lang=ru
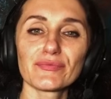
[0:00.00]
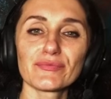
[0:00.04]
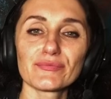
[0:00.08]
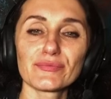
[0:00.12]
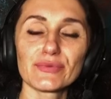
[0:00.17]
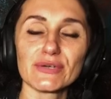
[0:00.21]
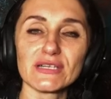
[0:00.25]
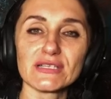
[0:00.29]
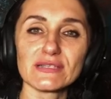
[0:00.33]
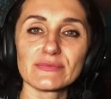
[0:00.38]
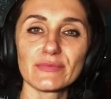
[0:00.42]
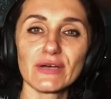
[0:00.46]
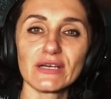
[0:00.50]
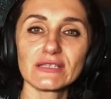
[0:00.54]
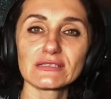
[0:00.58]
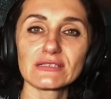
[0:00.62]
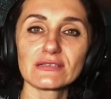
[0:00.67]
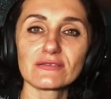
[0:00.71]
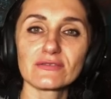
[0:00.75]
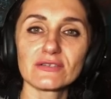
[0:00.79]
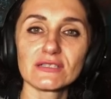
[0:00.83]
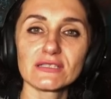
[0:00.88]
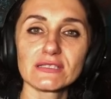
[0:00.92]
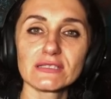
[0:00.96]

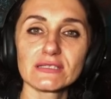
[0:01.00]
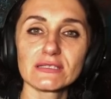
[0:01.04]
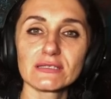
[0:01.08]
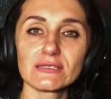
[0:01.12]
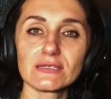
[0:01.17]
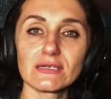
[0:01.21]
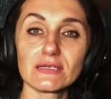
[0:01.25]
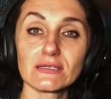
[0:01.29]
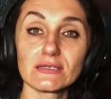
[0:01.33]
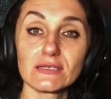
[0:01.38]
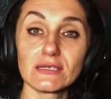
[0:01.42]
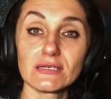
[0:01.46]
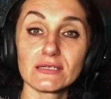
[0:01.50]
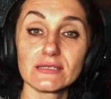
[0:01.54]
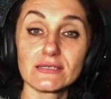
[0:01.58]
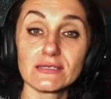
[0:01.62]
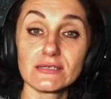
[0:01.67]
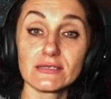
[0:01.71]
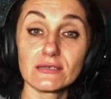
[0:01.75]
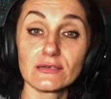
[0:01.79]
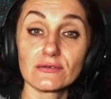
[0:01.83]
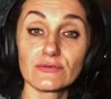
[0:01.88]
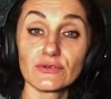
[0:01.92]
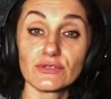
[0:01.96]
просматривать их,
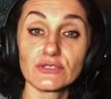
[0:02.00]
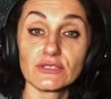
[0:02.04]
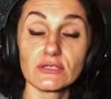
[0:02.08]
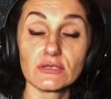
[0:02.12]
анализировать.